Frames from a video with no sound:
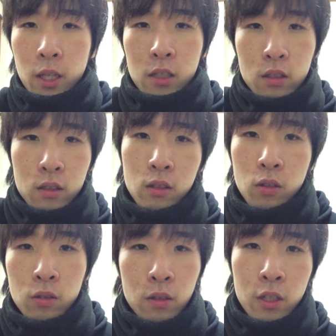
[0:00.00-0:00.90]
さん、
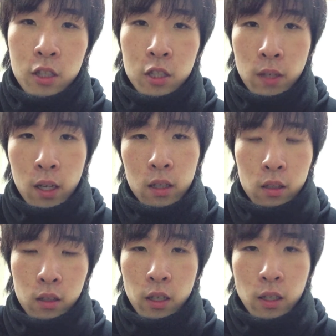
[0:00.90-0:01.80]
こんにちは。
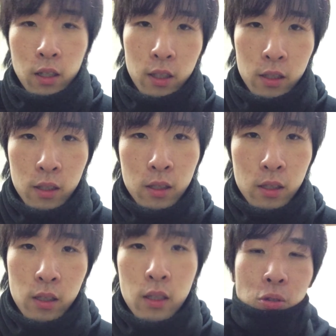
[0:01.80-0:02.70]
テイラーで
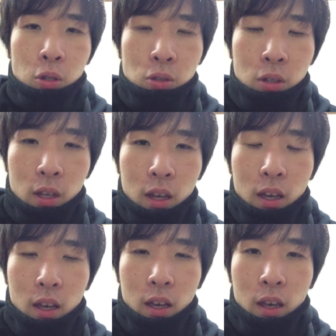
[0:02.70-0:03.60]
す。ということ
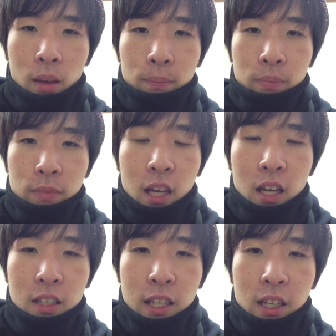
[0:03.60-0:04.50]
で、えー、
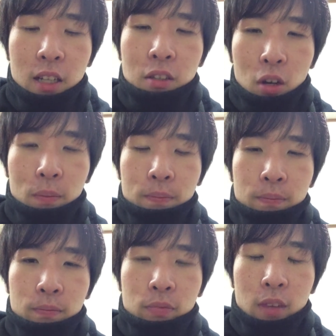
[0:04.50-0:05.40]
第2回の、
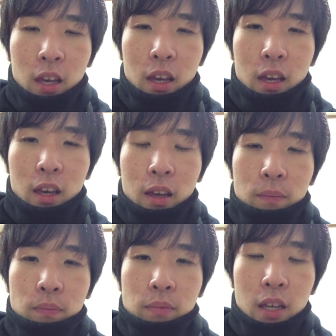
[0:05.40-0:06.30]

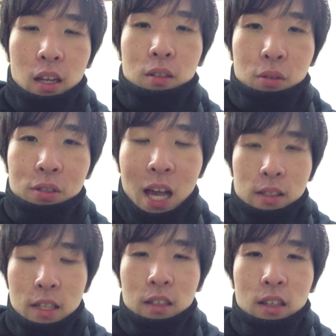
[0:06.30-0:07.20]
えー、テイラー講座。
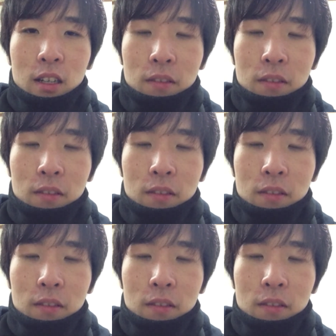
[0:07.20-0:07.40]
前回